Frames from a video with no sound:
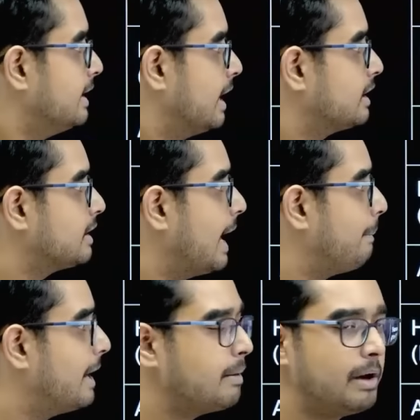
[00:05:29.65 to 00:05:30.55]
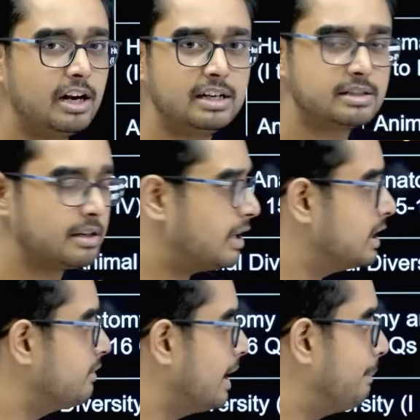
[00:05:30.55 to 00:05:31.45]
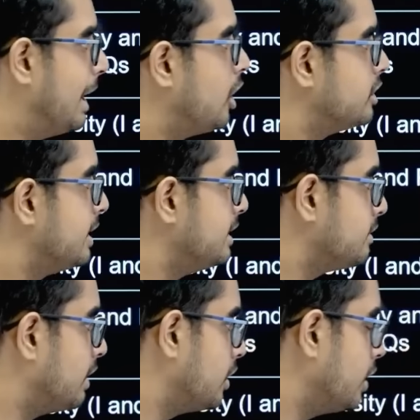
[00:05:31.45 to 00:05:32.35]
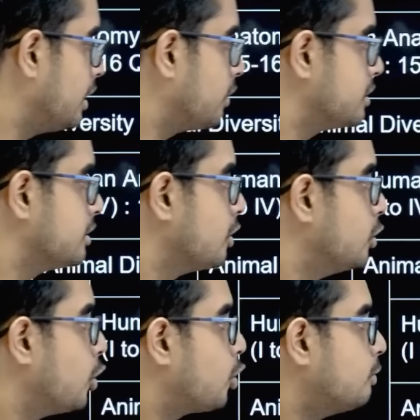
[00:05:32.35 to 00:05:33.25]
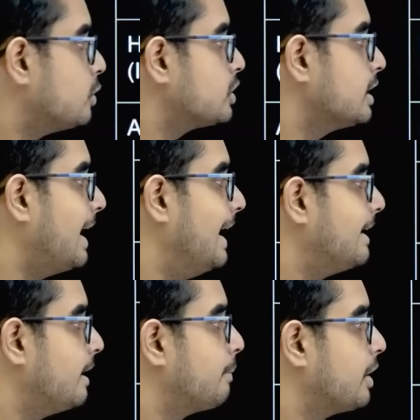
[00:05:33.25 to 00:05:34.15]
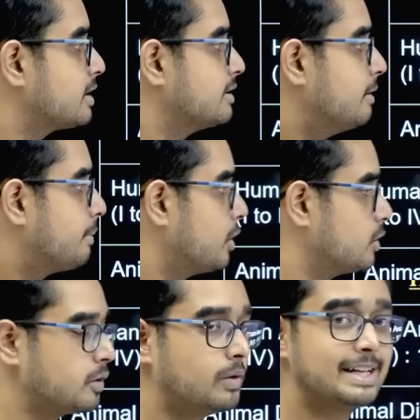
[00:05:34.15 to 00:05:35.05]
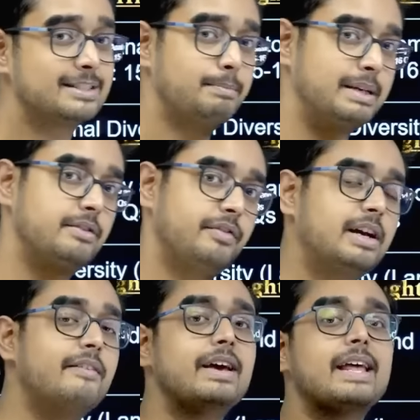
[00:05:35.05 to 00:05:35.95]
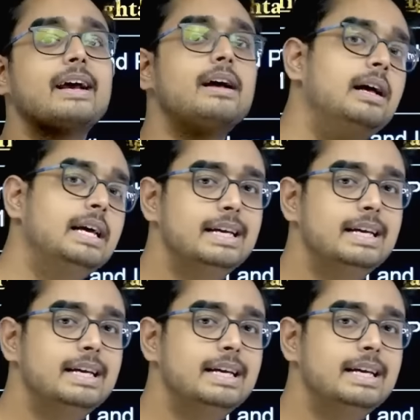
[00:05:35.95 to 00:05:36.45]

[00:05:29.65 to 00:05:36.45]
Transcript: దాని తర్వాత అప్లైడ్ బయాలజీ నుంచి వన్ బయాలజీ నుంచి వన్ టు రెండు క్వశ్చన్స్ లోకోమోషన్ అండ్ రీప్రొడక్షన్ ఇన్ ప్రోటోజోవా ఇది స్పెసిఫిక్గా వేరేగా